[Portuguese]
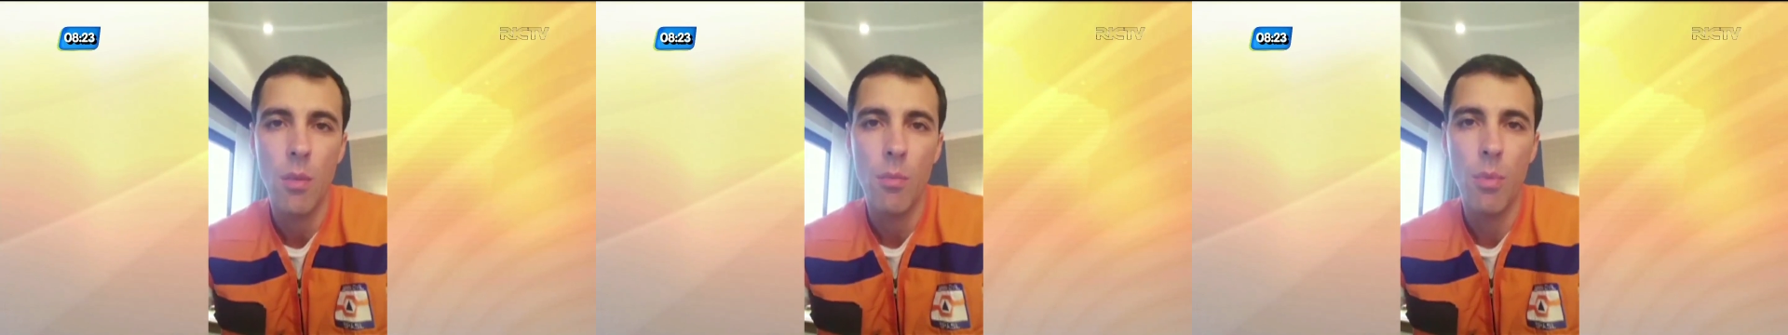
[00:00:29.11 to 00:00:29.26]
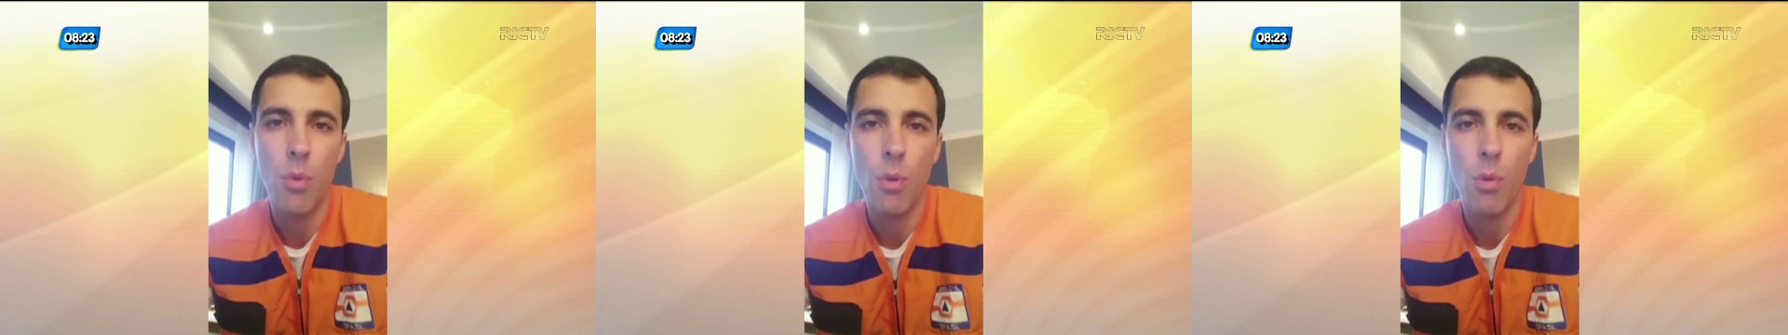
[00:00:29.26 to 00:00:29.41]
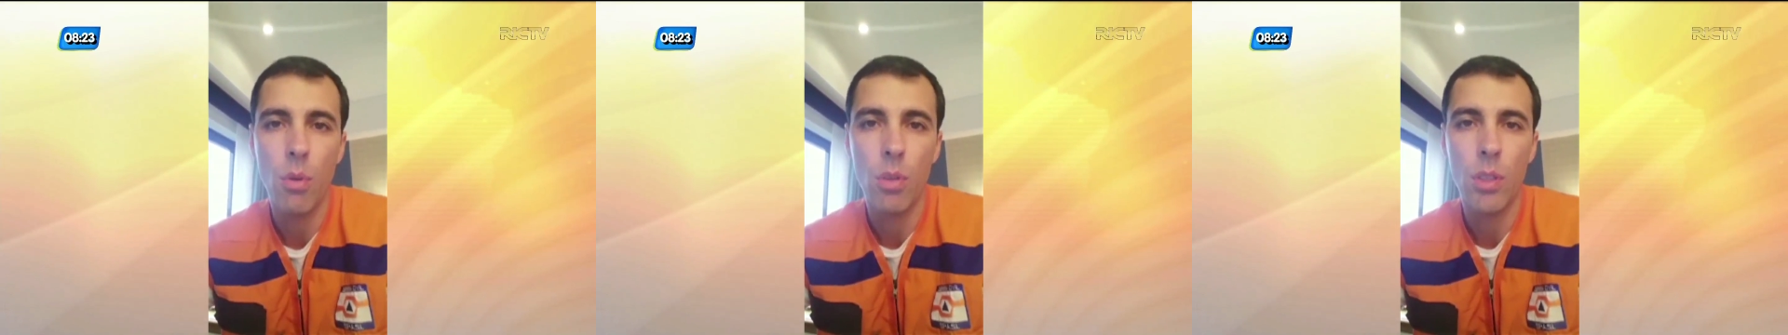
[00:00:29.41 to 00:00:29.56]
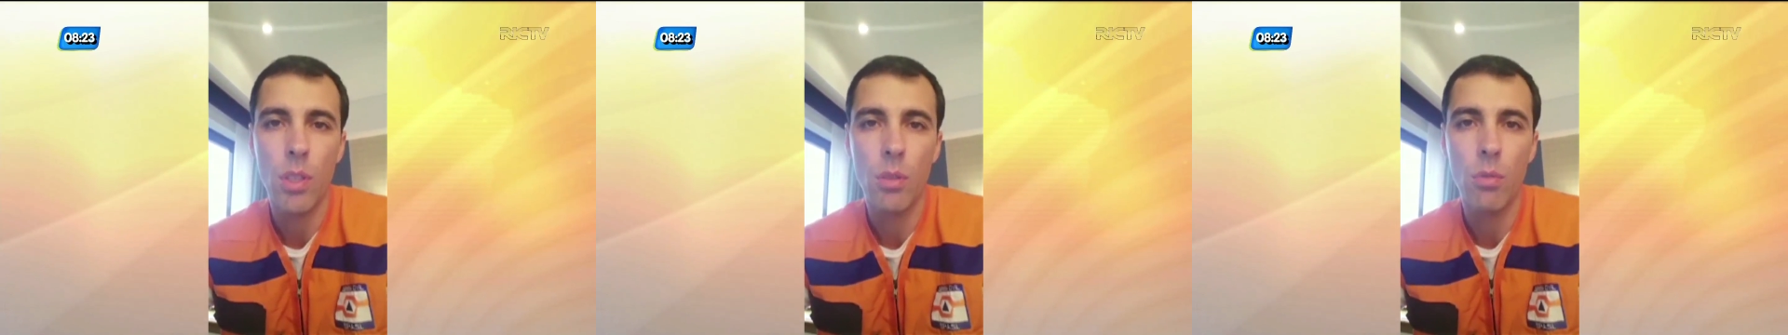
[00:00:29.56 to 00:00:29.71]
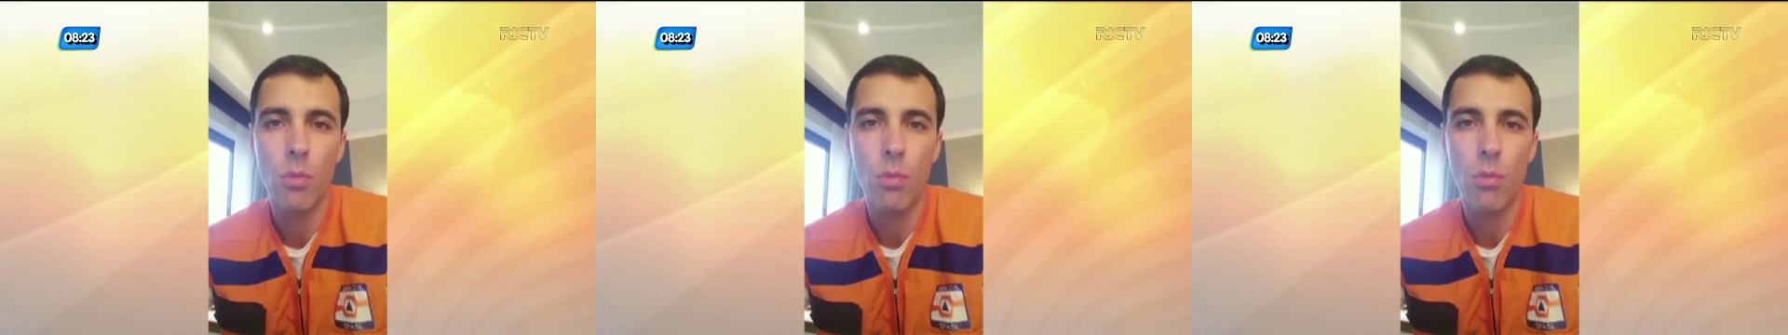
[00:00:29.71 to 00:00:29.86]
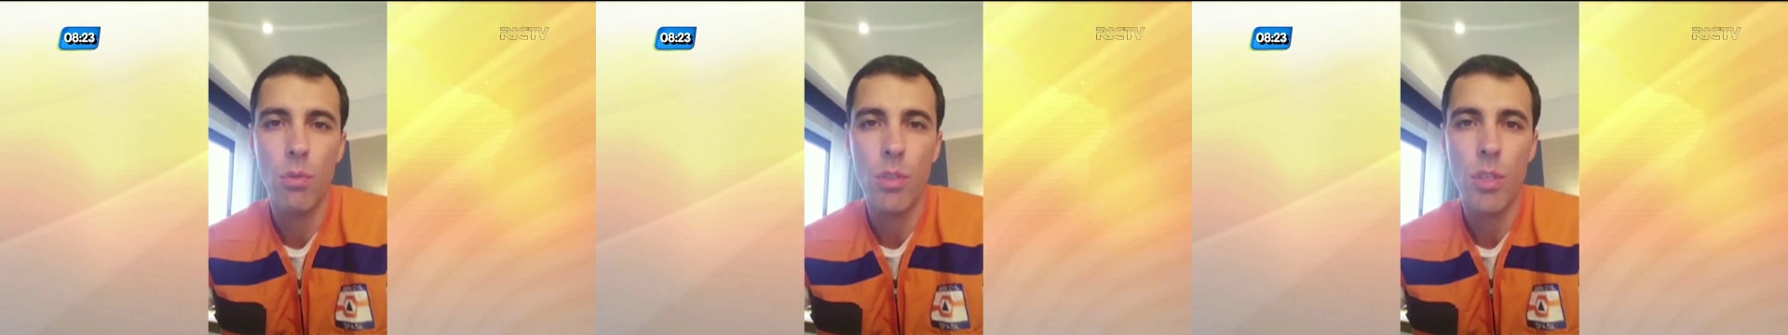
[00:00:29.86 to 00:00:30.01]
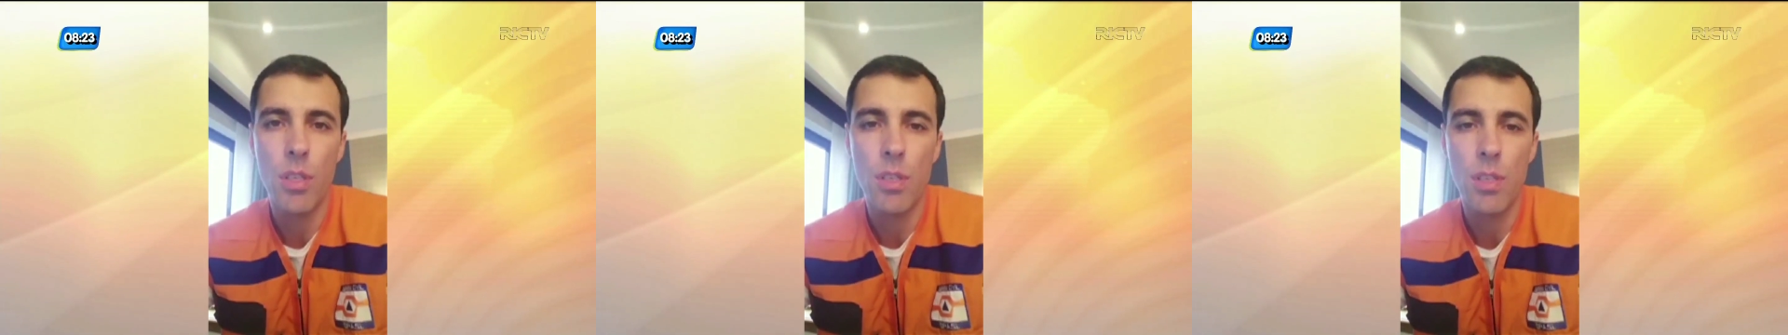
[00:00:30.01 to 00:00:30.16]
por conta
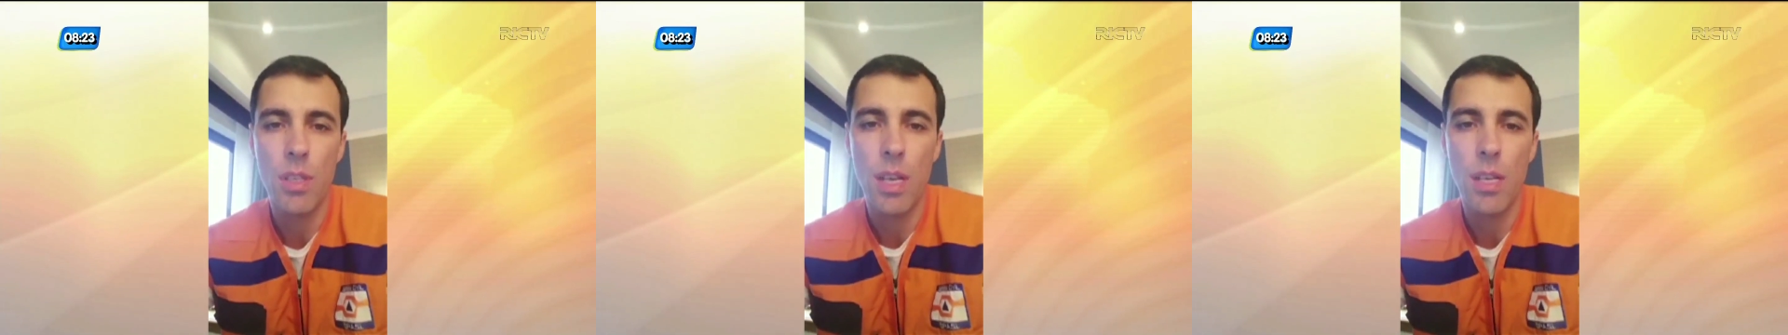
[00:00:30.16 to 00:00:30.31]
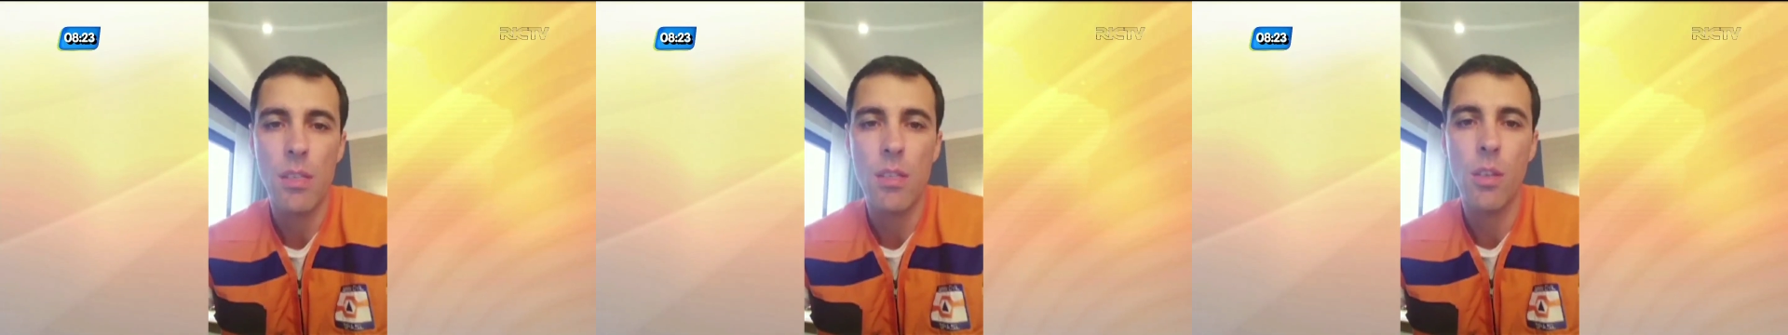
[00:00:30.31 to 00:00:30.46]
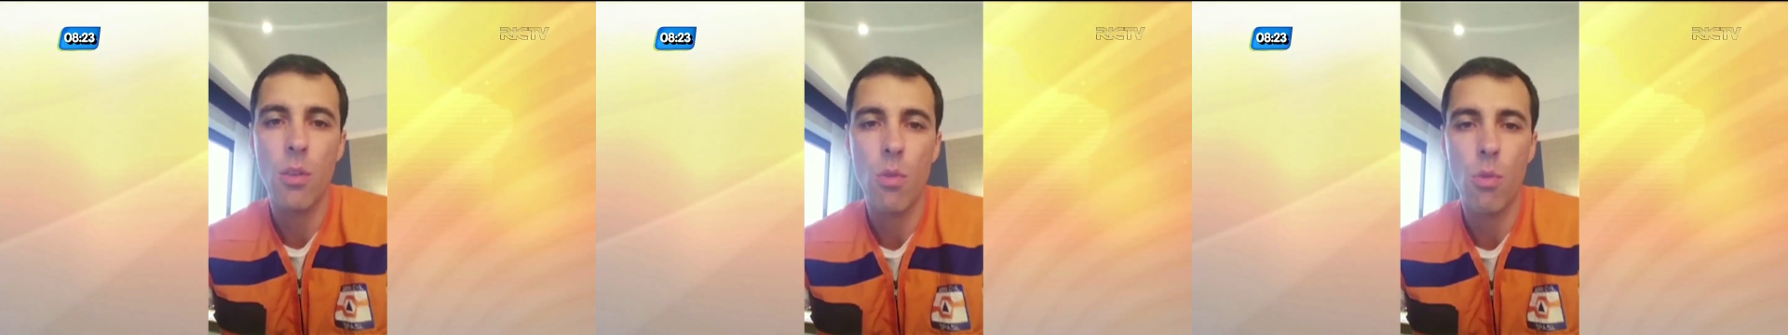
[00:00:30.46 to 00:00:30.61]
do desastre